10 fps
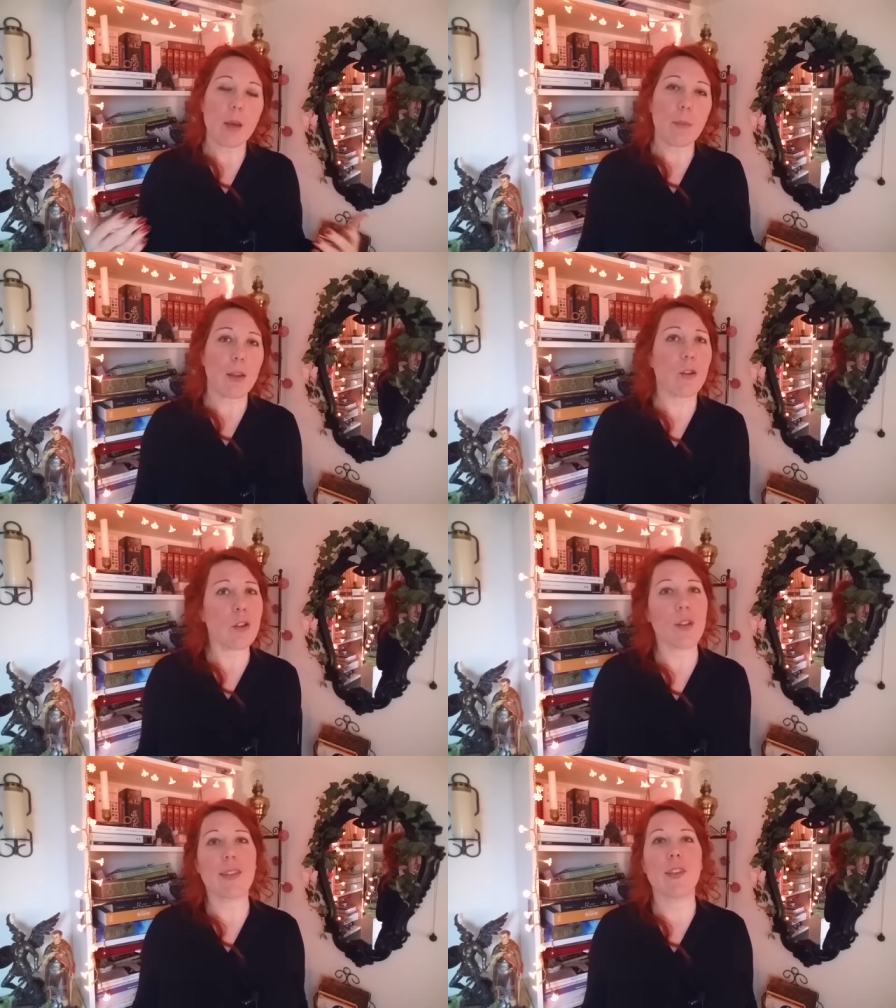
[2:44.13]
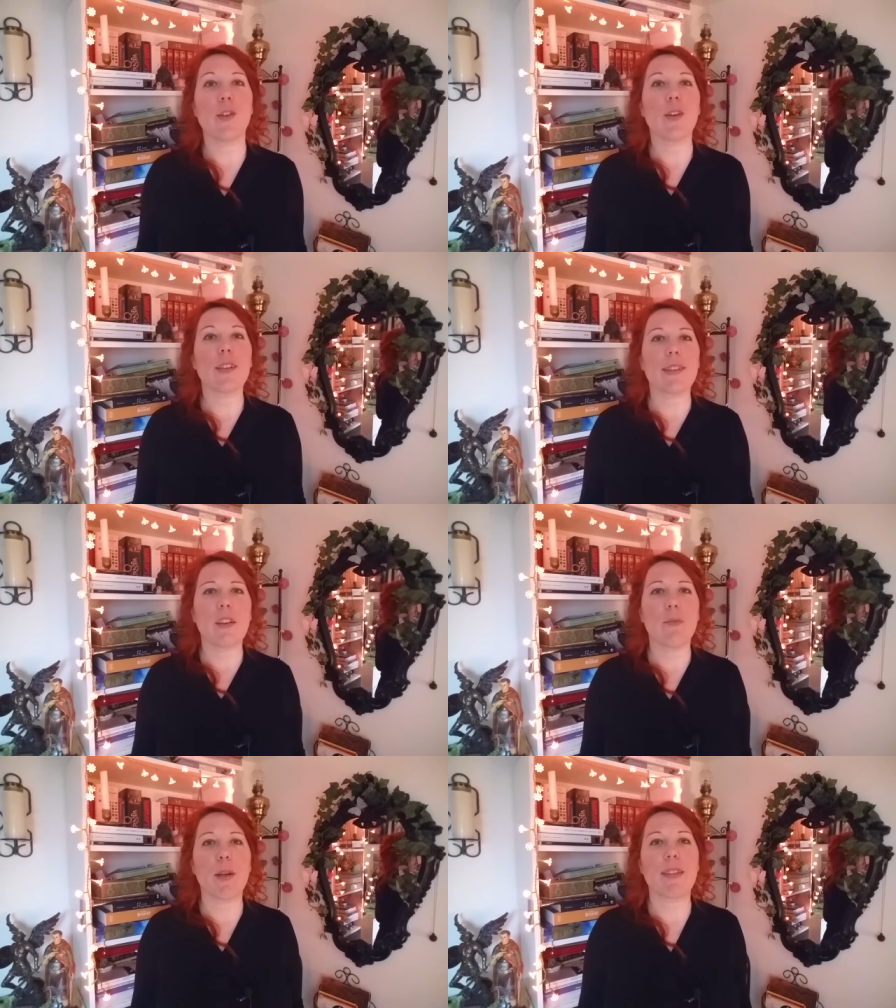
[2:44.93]
pardonne-leur Seigneur, ils ne
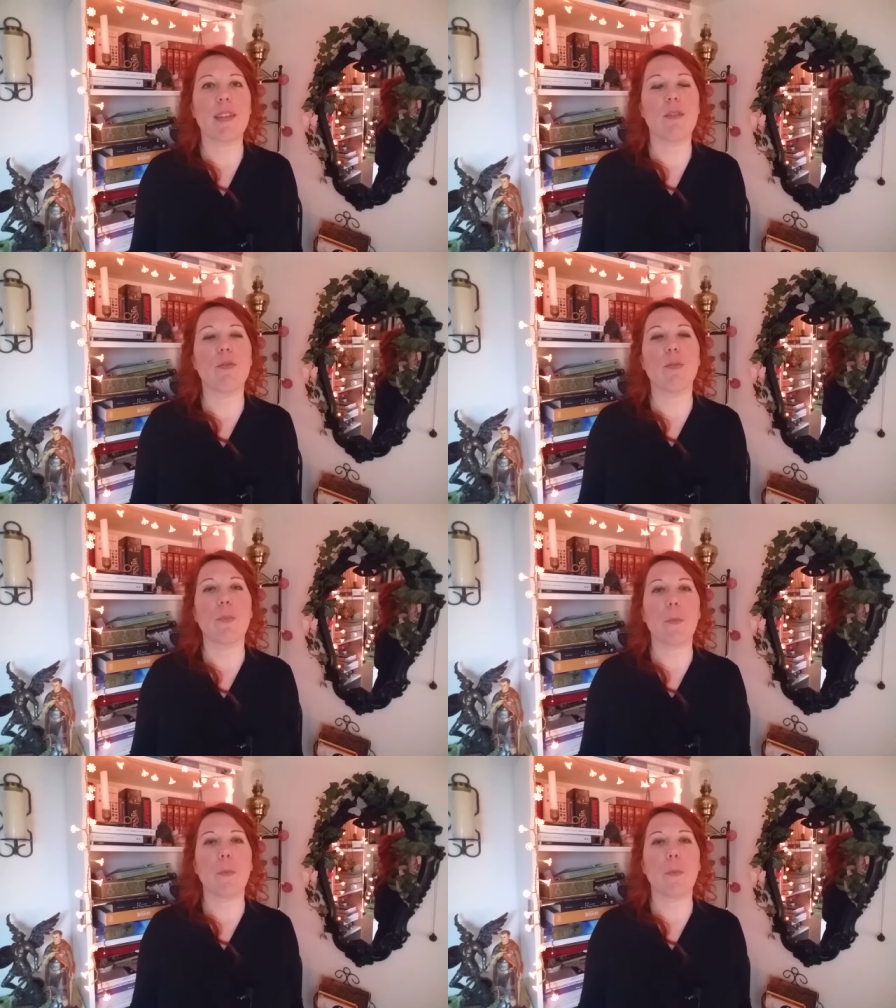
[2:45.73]
savent pas ce qu'ils font.